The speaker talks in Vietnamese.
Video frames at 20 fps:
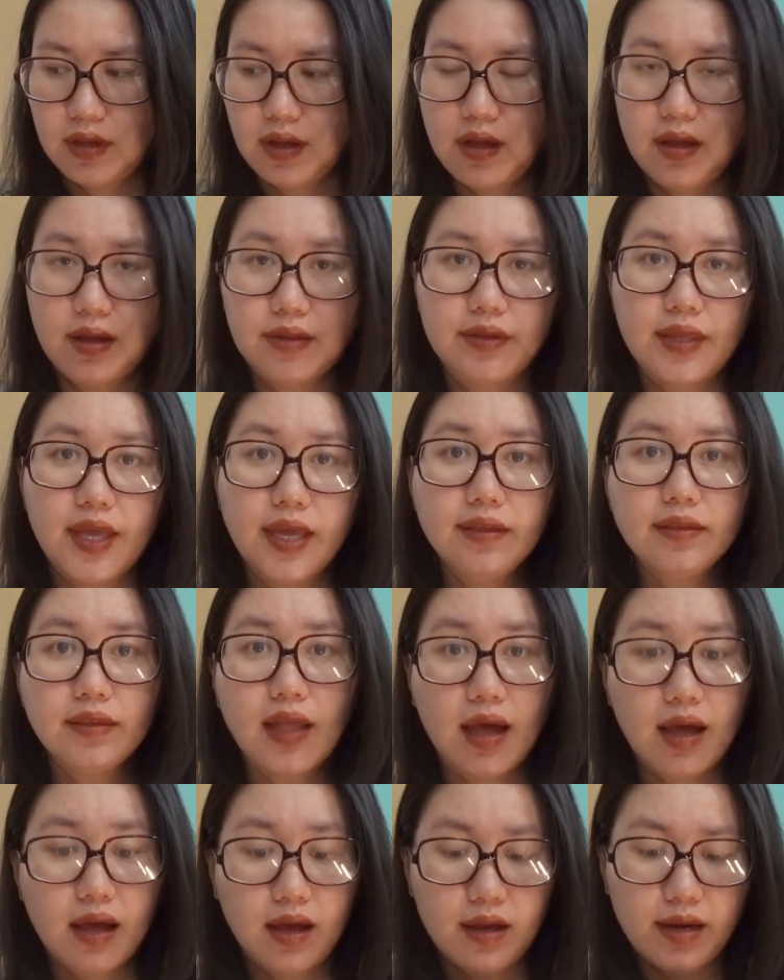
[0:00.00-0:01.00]
à, giấy
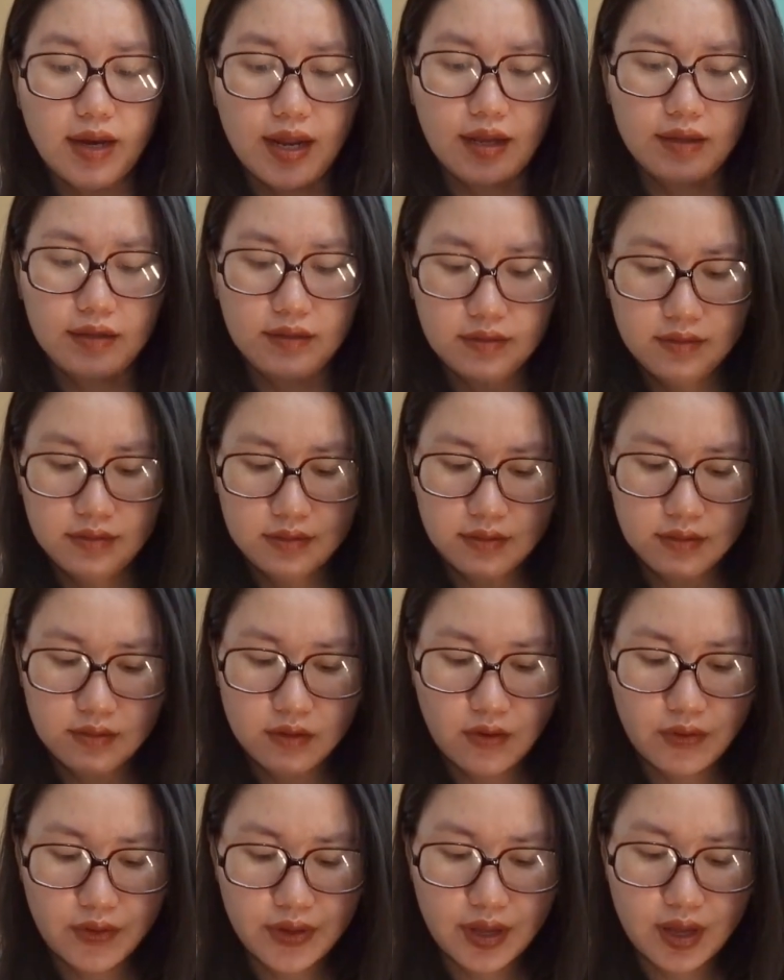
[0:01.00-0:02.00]
tờ nè
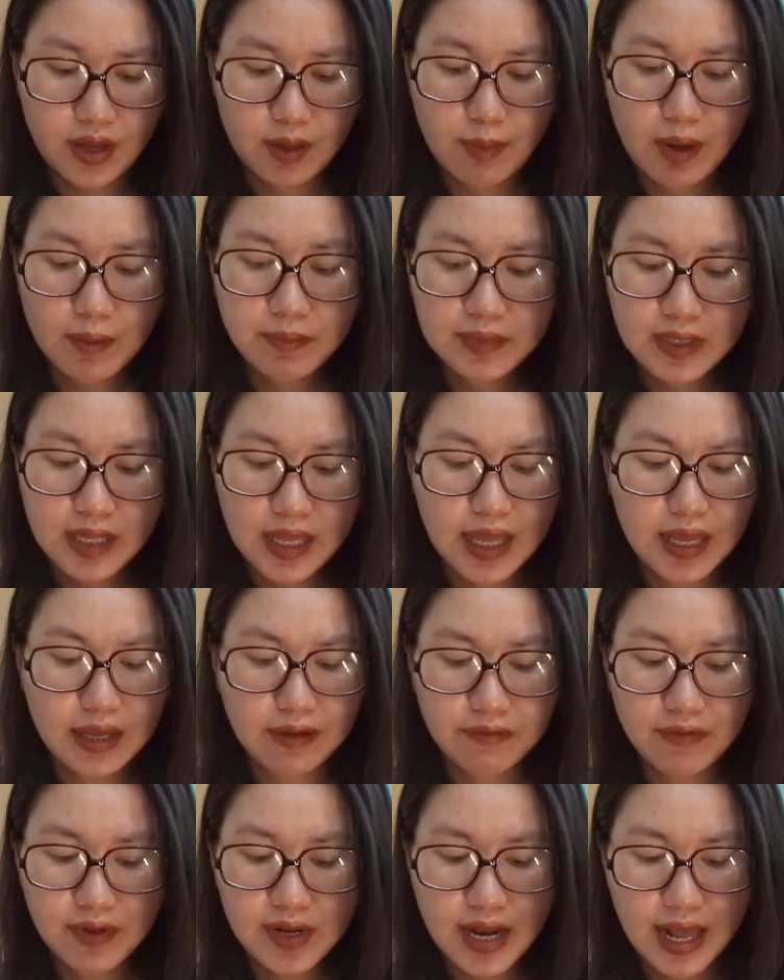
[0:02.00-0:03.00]
rồi bắp
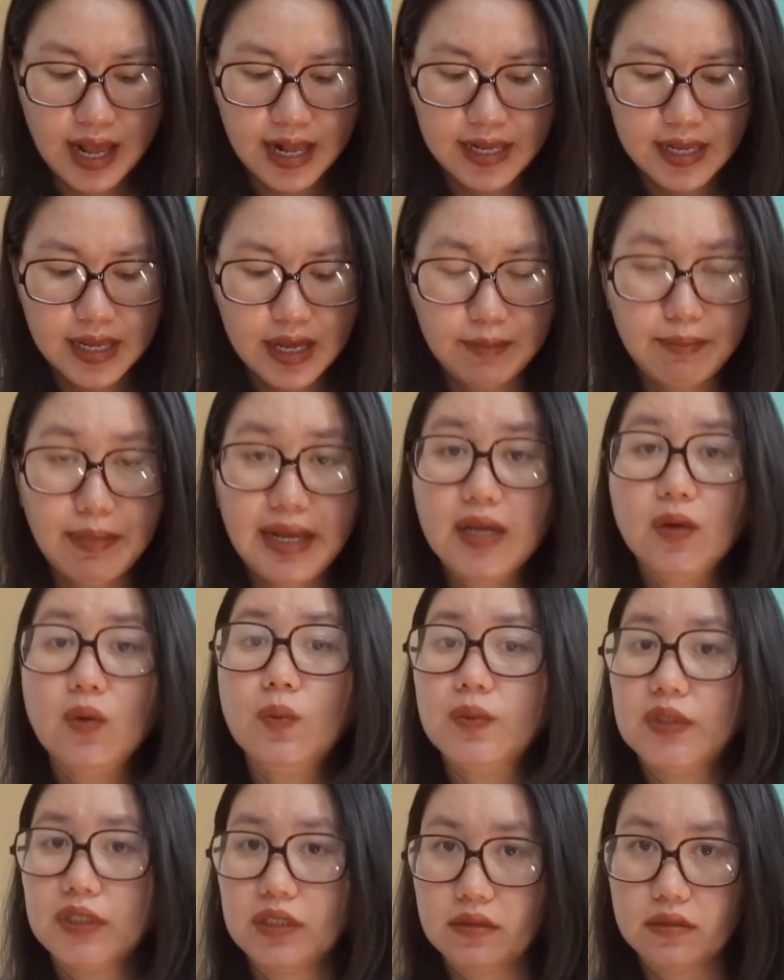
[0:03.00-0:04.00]
tiền với lại máy
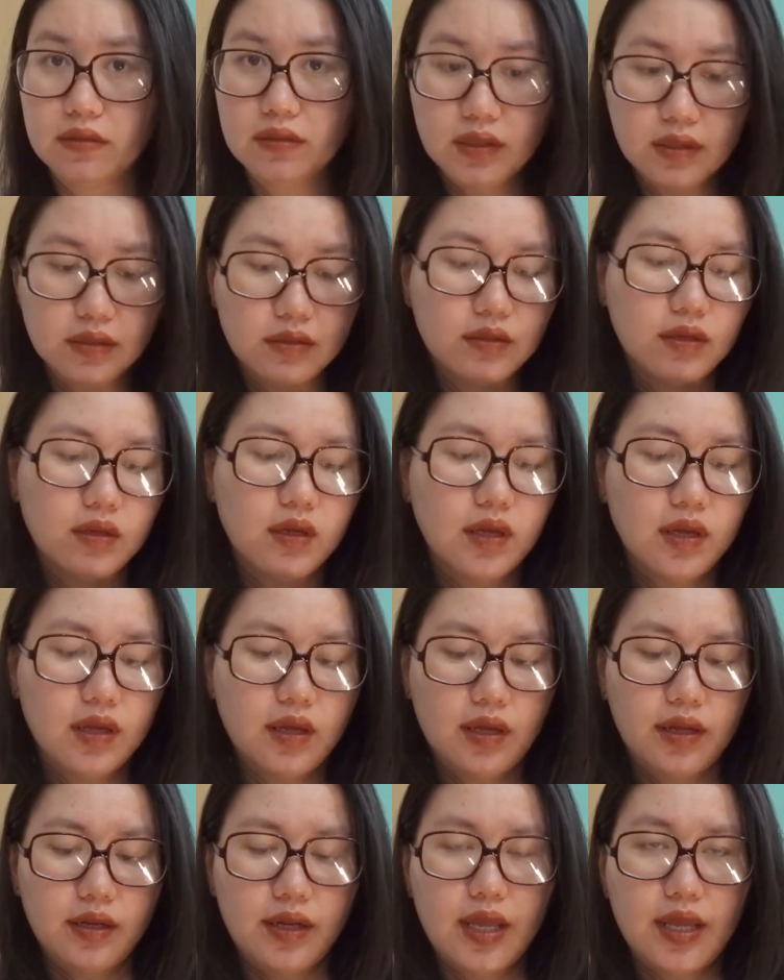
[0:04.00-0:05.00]
hút sữa
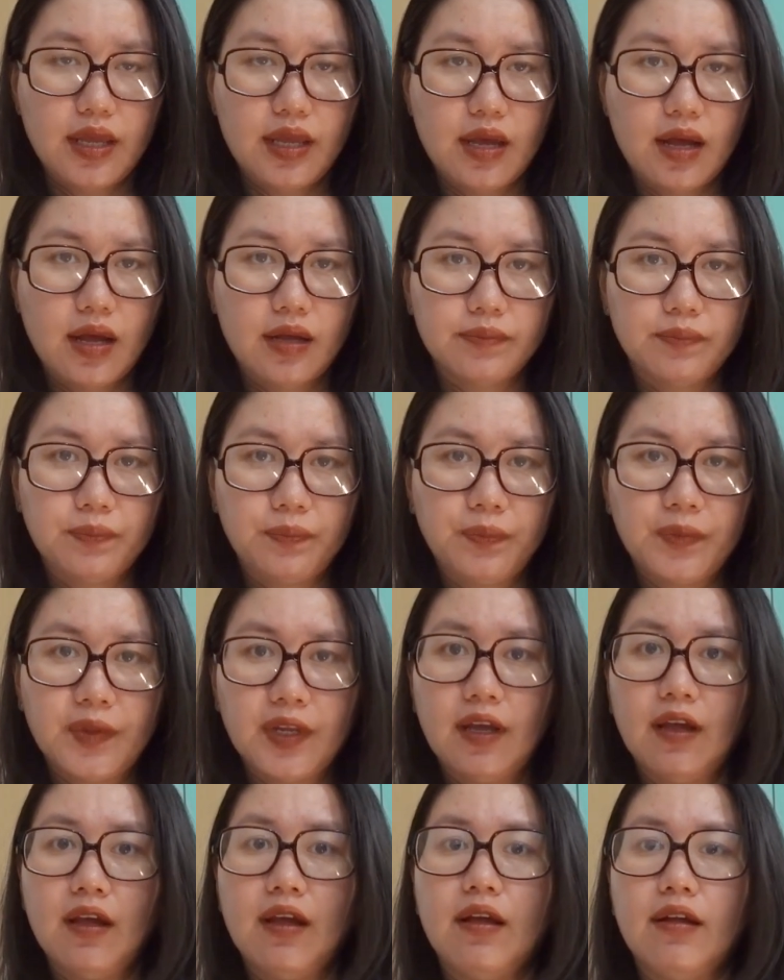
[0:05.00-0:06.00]
thì
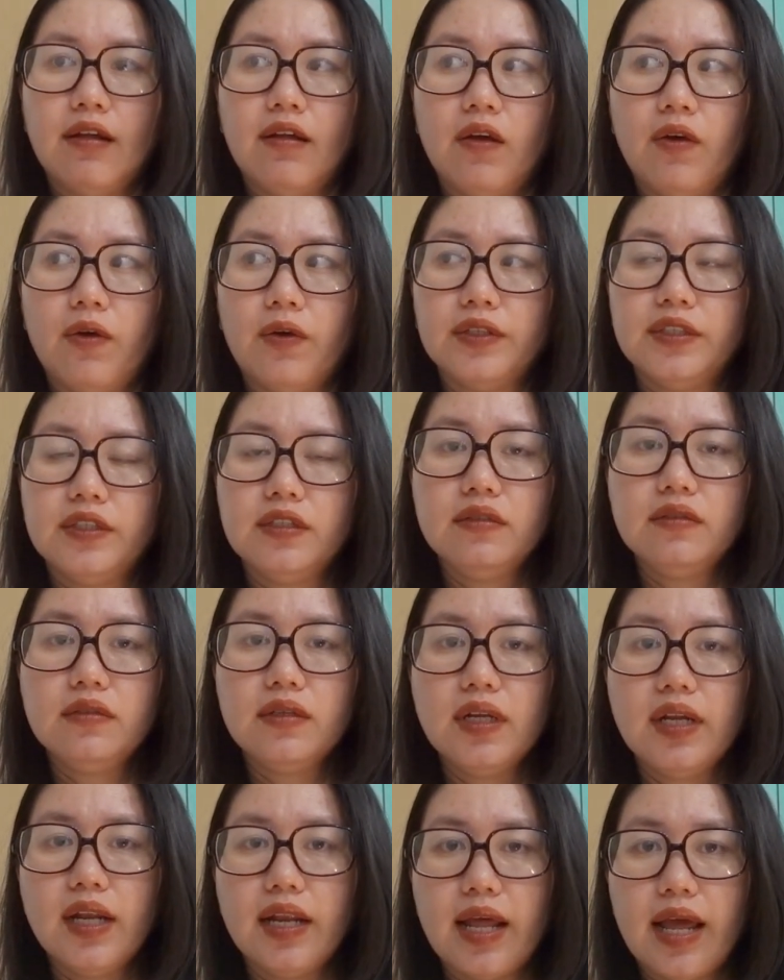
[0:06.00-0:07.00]
hồi trước
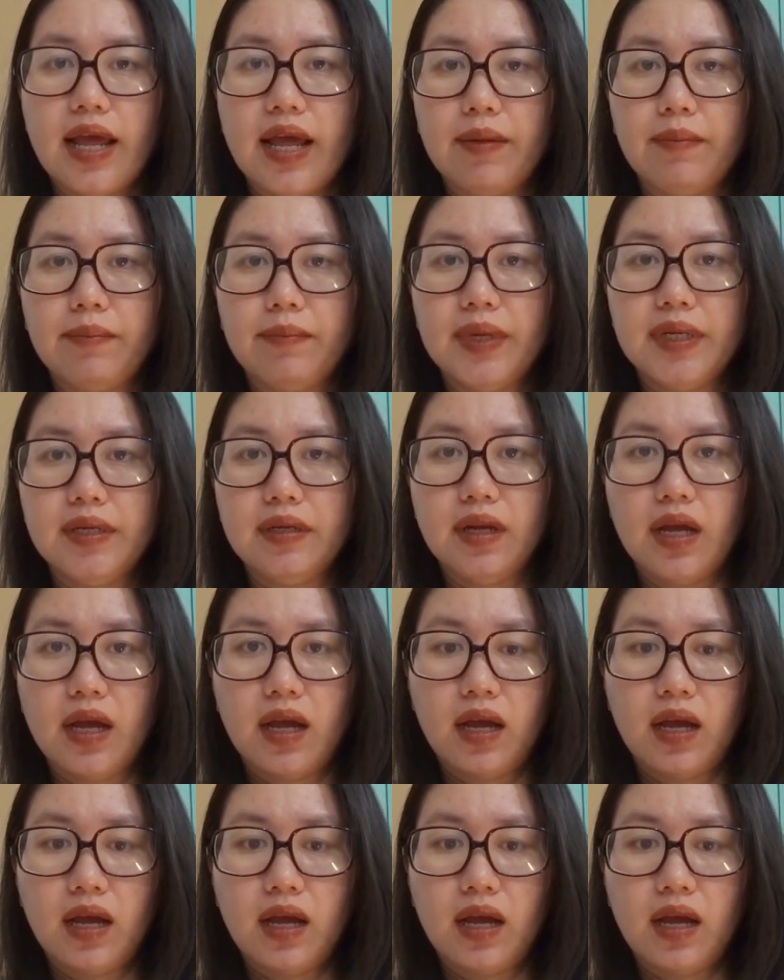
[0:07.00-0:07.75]
là mình